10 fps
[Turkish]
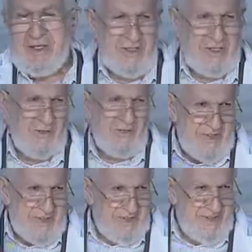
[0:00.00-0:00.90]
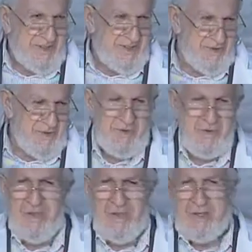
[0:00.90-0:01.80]
Adamın fikri zikrini
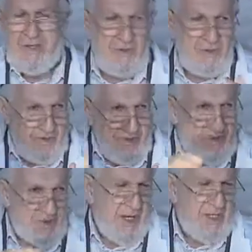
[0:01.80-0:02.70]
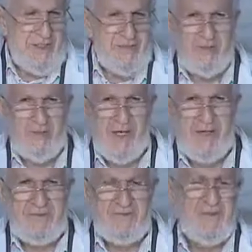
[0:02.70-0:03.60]
şikayet etmişler.